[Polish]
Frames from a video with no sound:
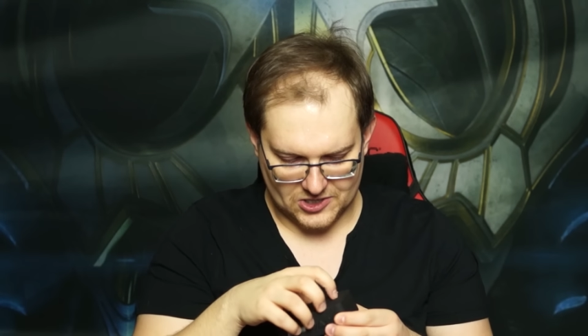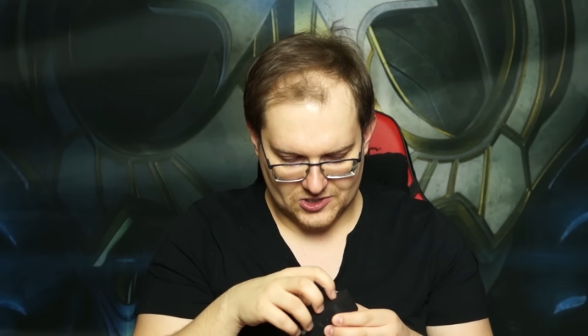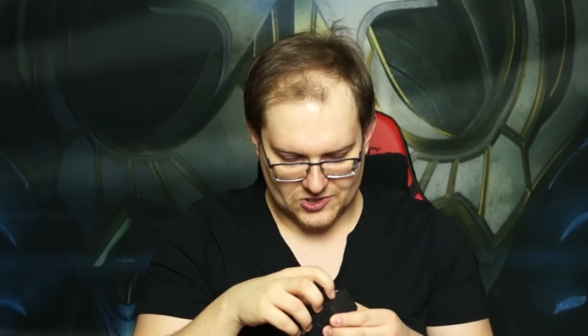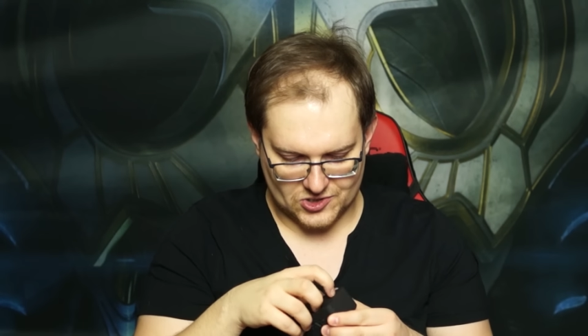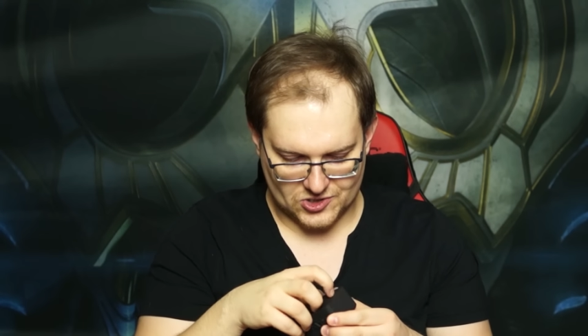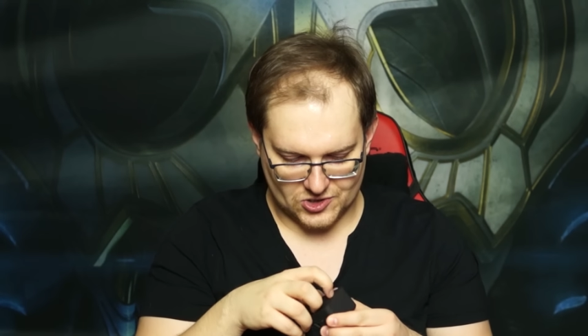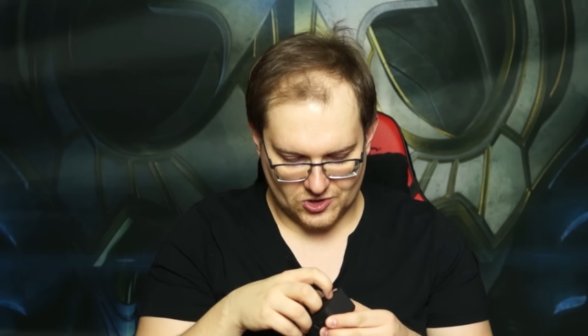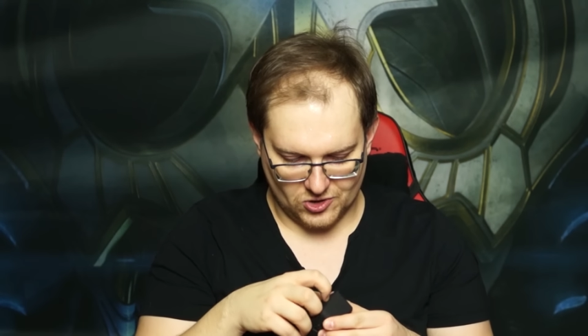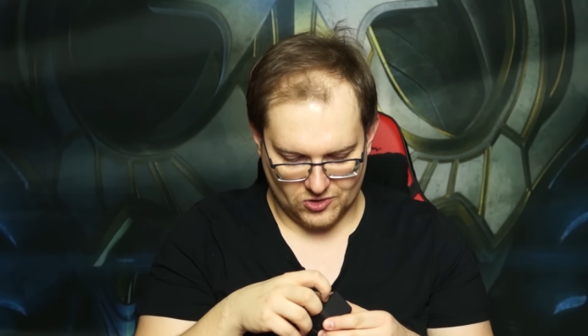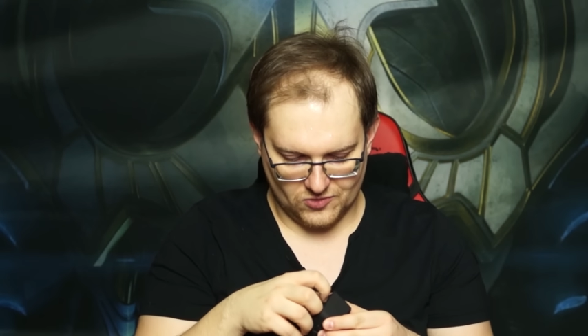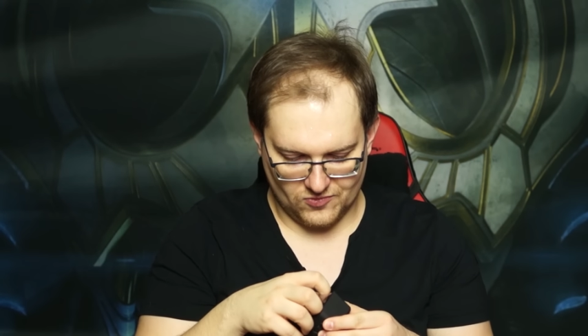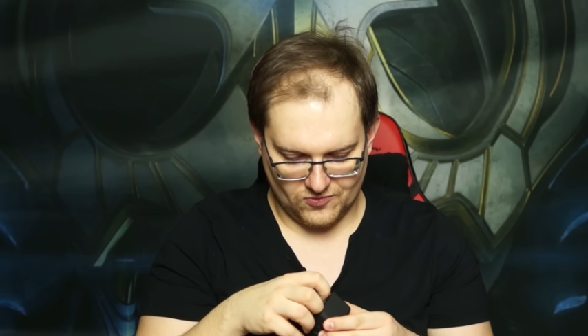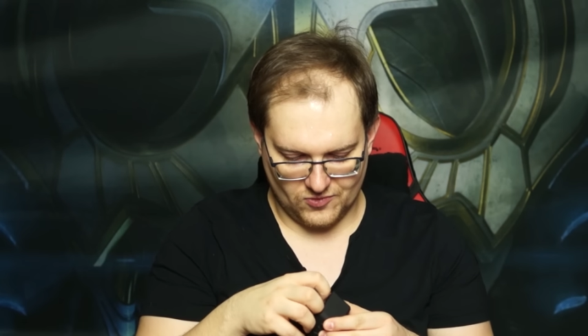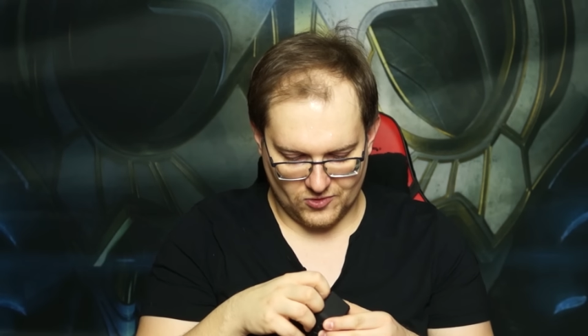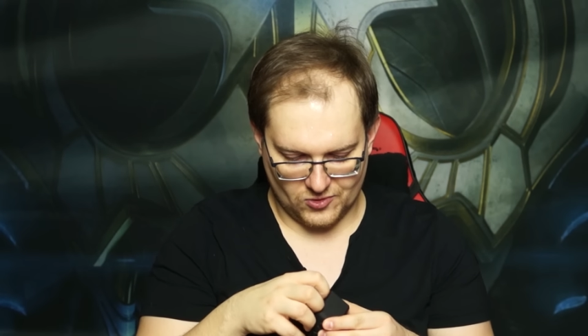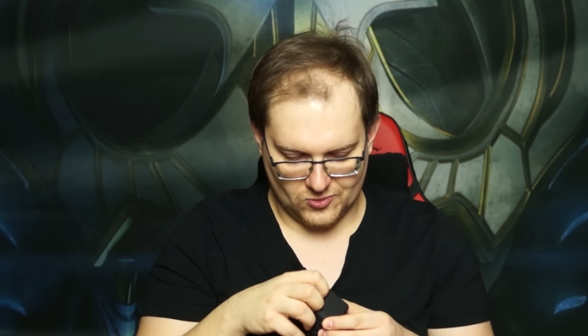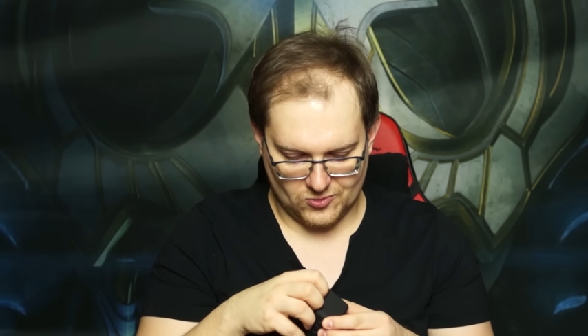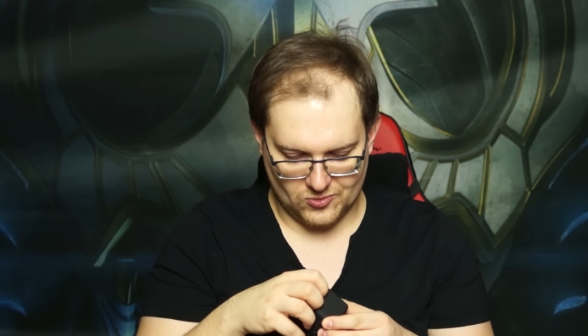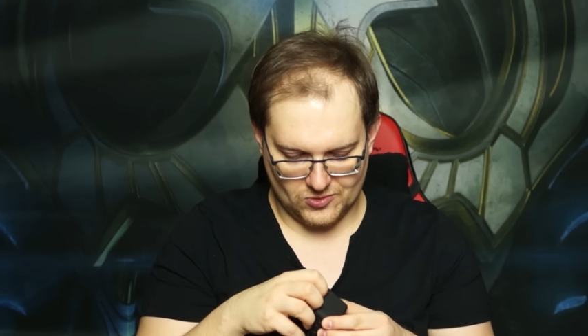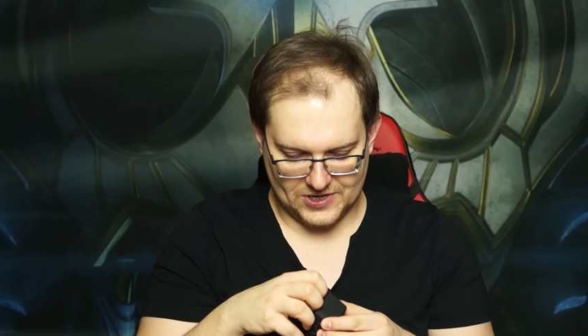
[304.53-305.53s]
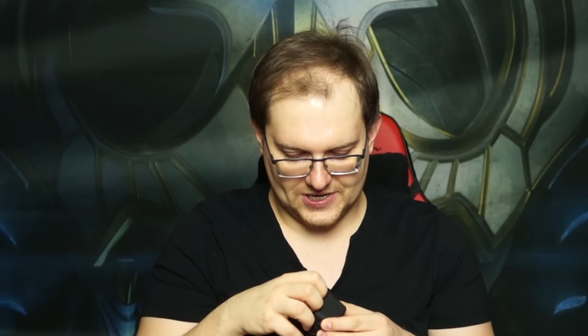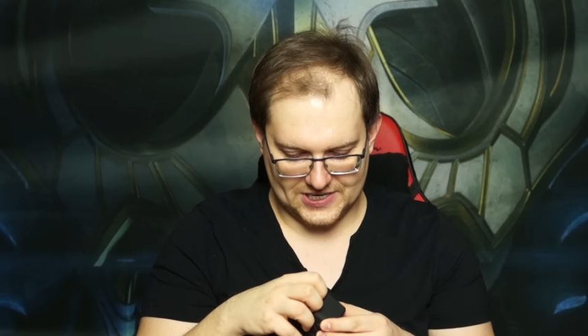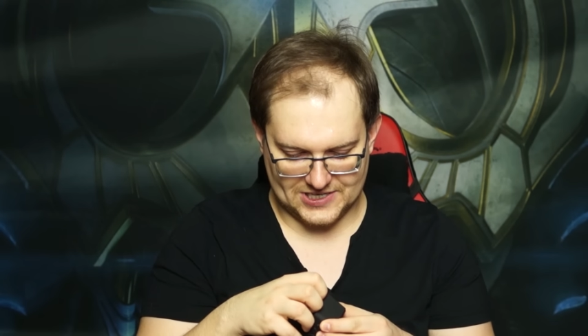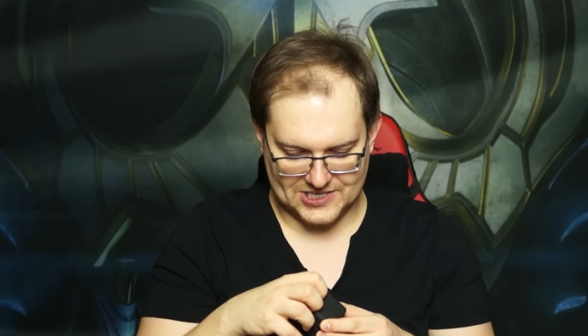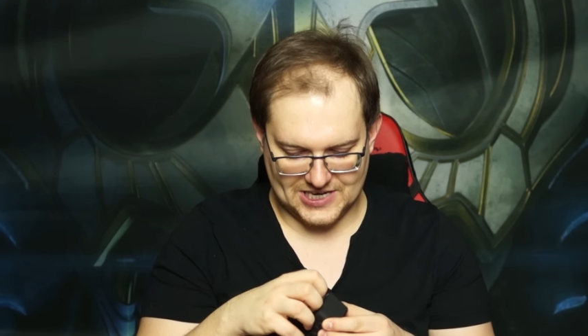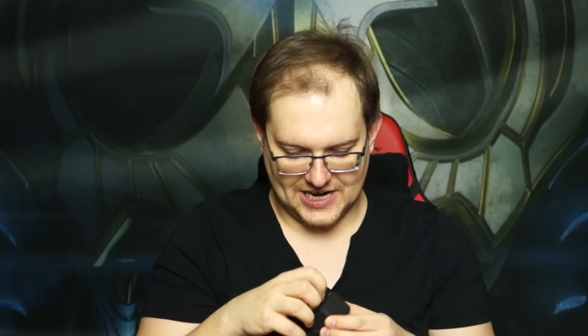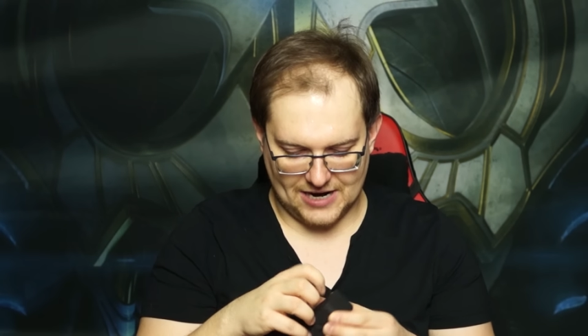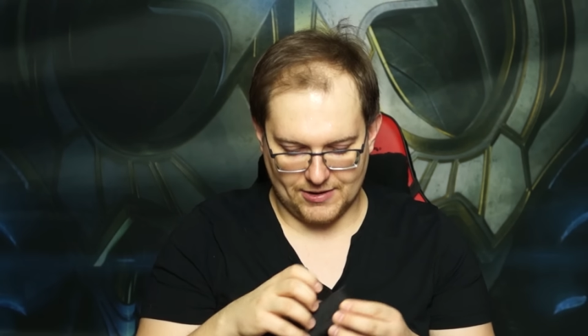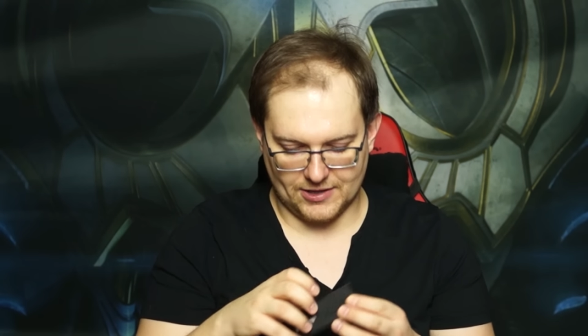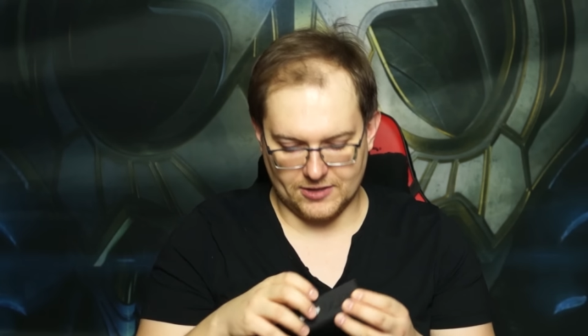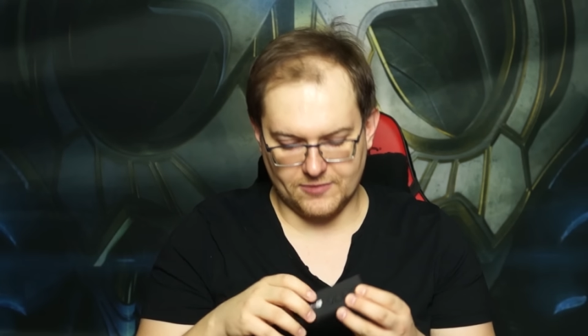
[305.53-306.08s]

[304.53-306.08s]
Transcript: czy on w ogóle działa.